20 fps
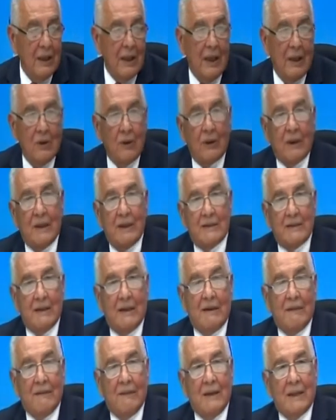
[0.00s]
a lo que
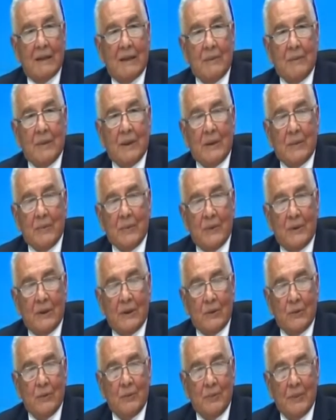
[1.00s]
hiciera falta para
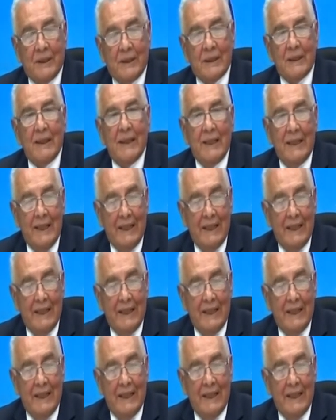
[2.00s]
poder cumplir